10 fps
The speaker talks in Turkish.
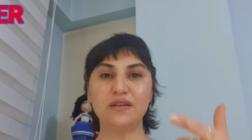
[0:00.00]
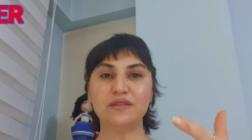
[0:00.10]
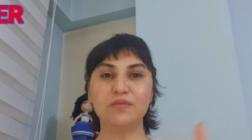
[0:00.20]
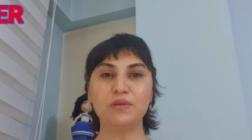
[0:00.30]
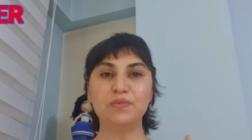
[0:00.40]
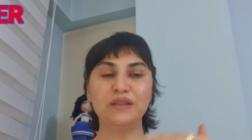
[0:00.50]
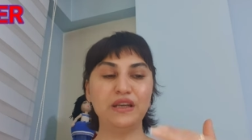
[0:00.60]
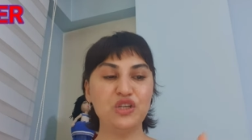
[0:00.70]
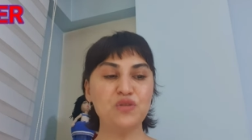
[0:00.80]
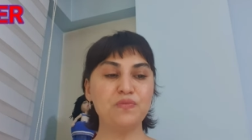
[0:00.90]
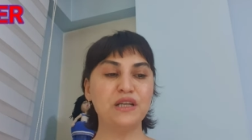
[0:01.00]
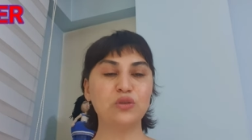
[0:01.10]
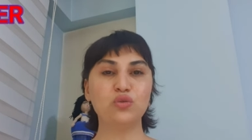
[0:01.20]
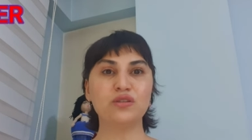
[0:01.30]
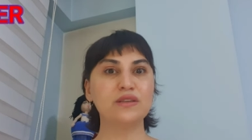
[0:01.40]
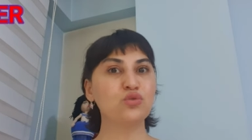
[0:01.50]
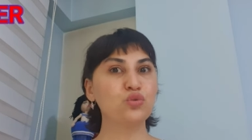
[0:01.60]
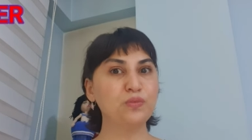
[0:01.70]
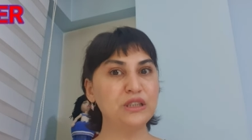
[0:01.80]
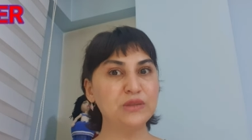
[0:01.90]
atama bir değişim bekliyorsanız
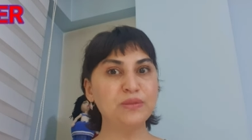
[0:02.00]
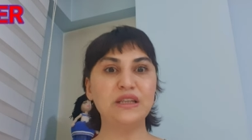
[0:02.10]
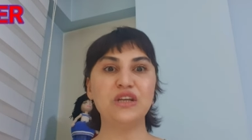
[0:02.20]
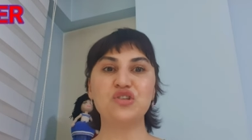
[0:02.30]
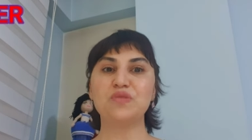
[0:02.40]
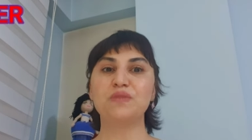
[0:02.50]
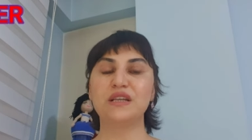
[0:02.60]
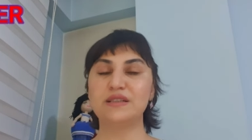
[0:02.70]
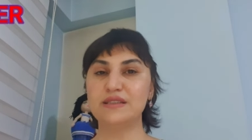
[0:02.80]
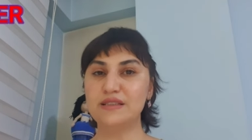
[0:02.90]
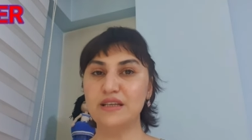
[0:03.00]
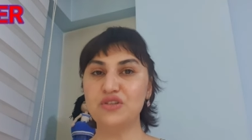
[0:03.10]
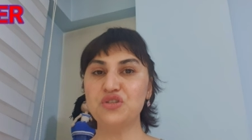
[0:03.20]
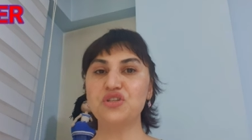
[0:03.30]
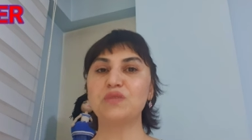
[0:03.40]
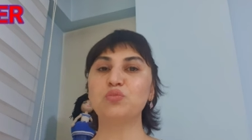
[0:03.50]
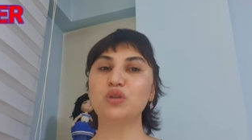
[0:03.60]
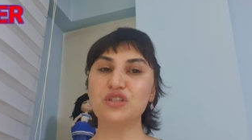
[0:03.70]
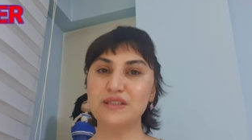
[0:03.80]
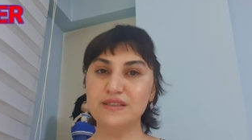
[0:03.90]
sürpriz bir değişim yeriniz değişecek bu
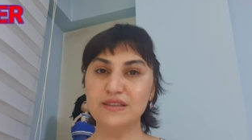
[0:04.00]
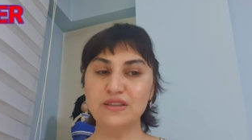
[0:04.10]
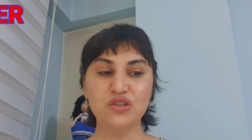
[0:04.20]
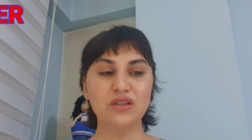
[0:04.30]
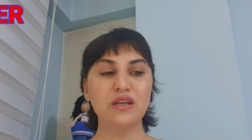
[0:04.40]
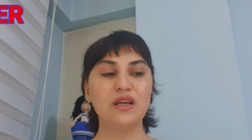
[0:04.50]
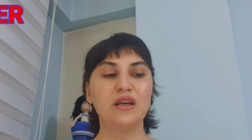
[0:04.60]
da sizin için